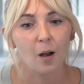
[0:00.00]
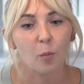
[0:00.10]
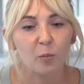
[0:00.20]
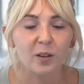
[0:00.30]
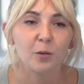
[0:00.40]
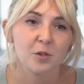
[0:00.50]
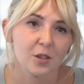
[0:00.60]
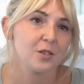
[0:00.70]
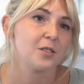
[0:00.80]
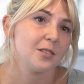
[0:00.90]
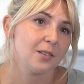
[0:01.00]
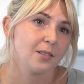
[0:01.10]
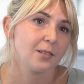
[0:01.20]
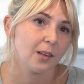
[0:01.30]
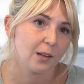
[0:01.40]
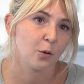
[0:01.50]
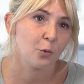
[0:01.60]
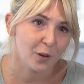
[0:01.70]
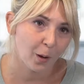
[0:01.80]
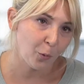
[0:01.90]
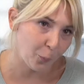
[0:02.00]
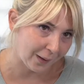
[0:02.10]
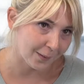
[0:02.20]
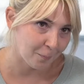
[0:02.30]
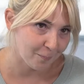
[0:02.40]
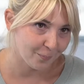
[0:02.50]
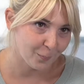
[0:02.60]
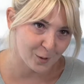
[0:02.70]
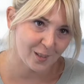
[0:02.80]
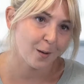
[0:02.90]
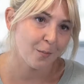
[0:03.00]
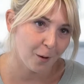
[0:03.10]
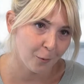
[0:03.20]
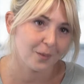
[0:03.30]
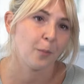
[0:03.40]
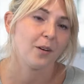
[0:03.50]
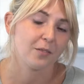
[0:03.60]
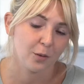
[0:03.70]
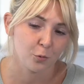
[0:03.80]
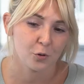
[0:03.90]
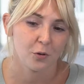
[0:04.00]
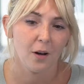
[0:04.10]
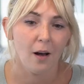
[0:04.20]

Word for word: bo minęły czasy, y, kiedy górnik był panem, bo zarabiał naprawdę dużo.